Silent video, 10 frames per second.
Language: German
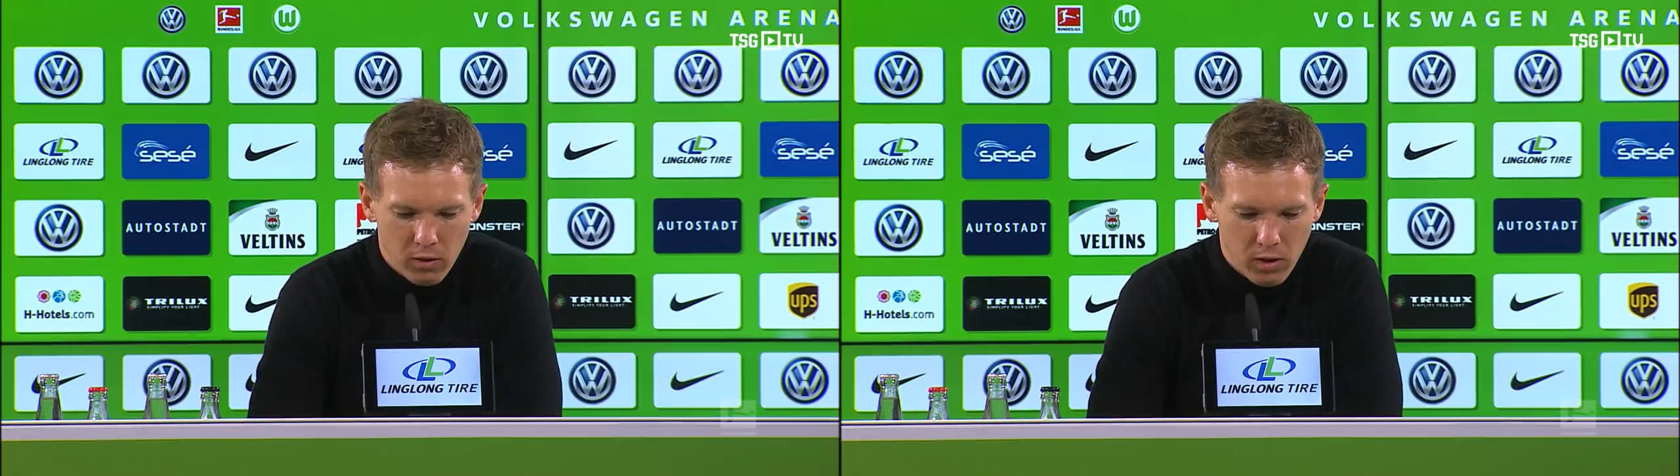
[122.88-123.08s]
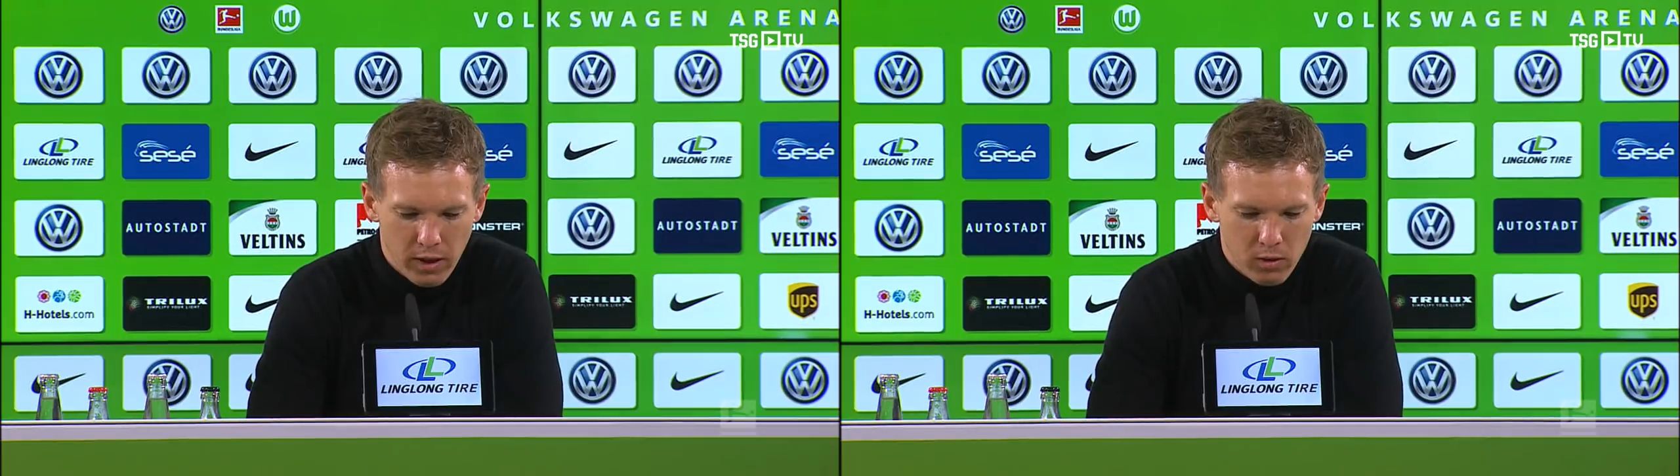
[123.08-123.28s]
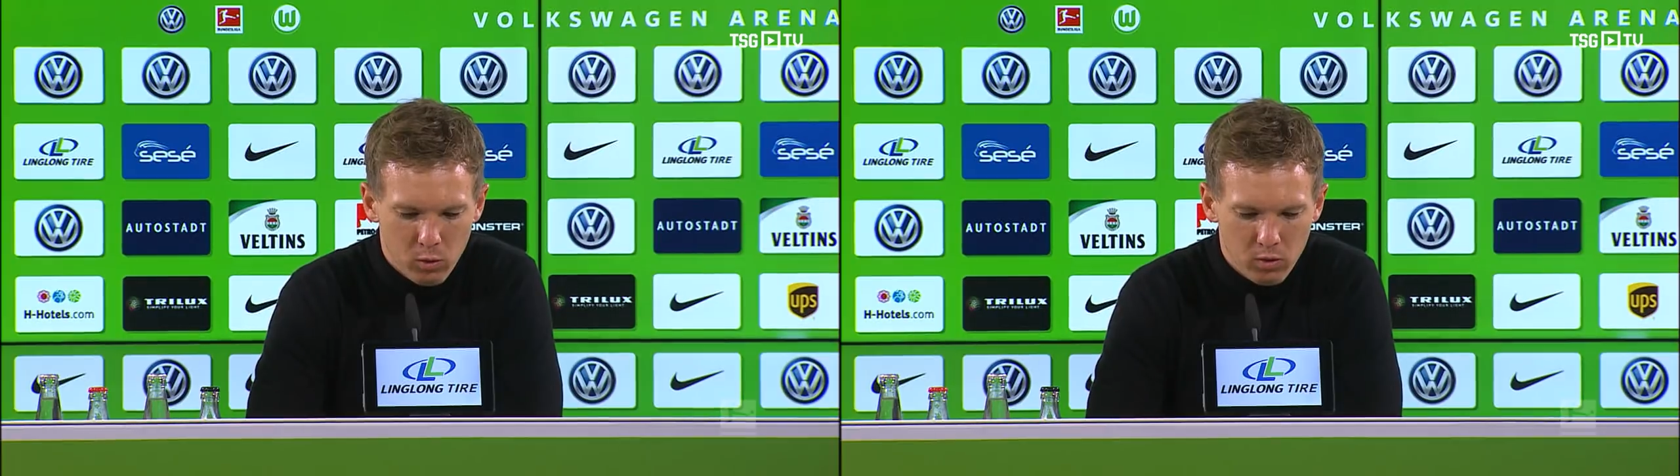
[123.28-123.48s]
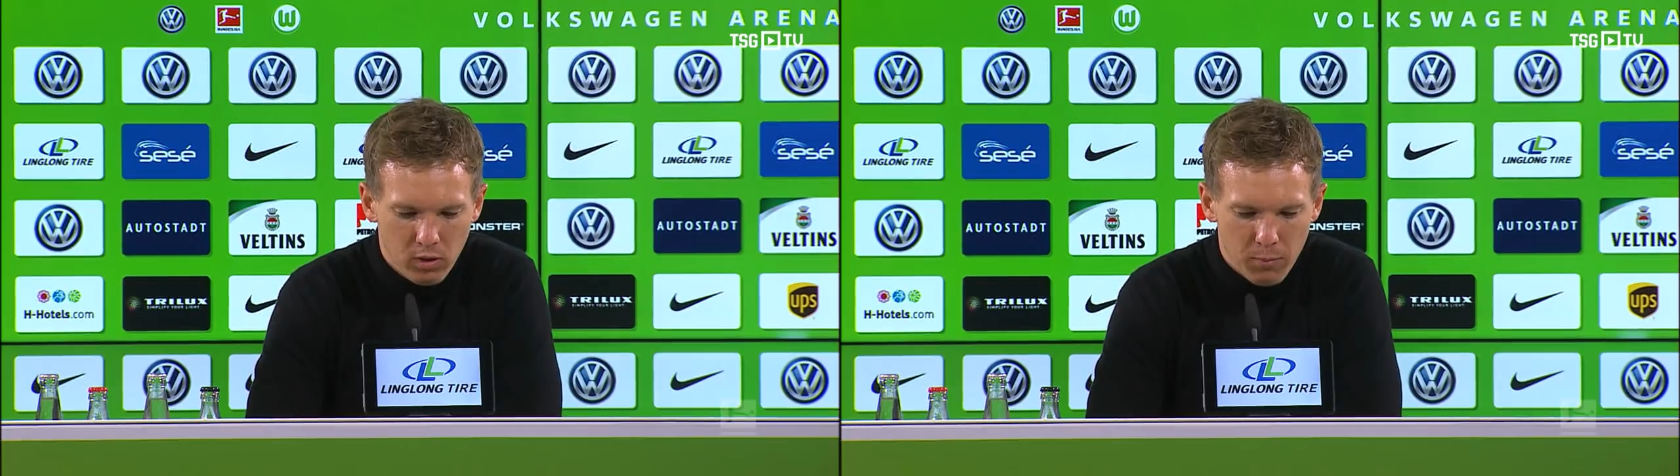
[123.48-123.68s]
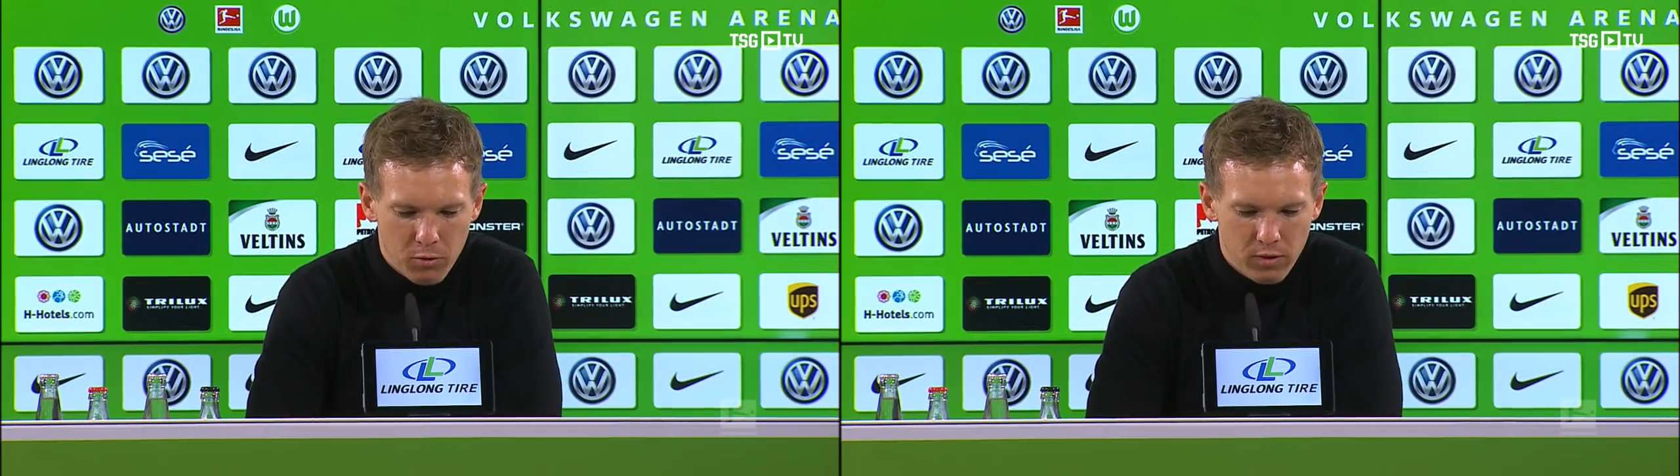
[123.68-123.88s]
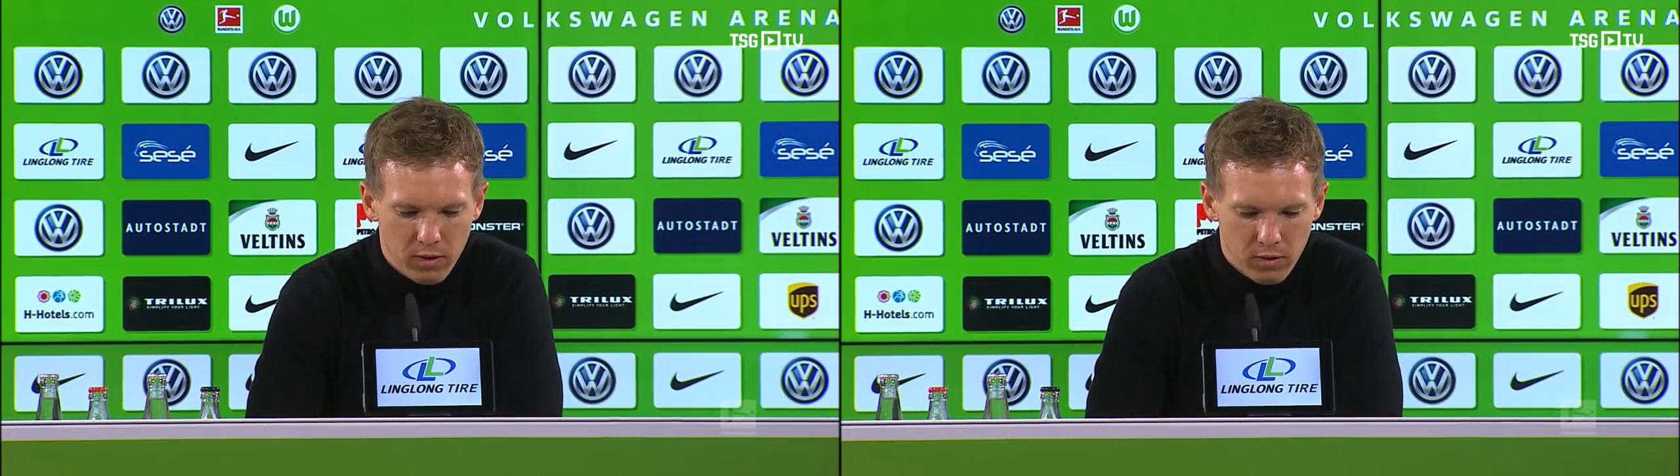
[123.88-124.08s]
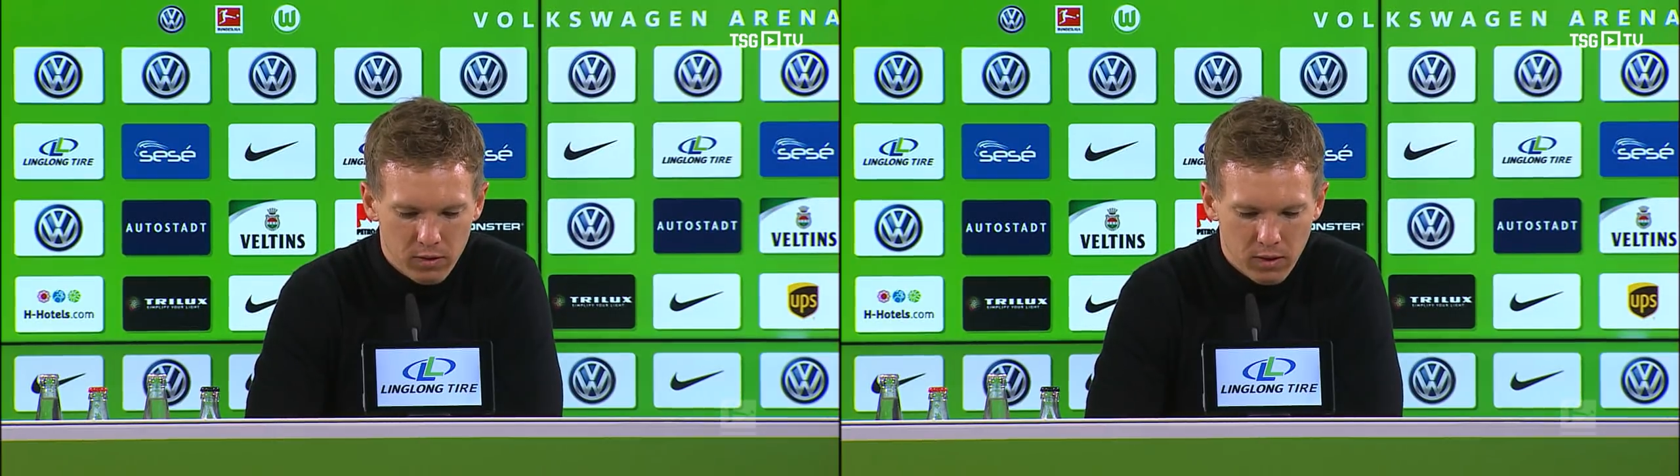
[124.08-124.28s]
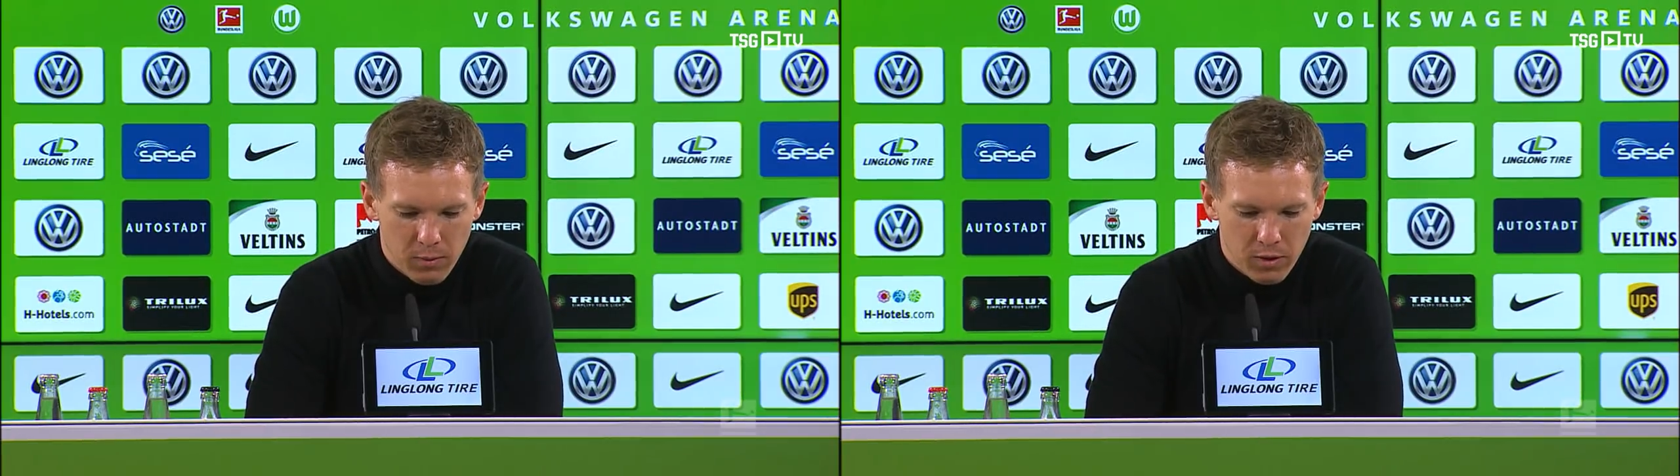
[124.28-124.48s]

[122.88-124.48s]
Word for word: noch einen guten Abschluss, der aus einer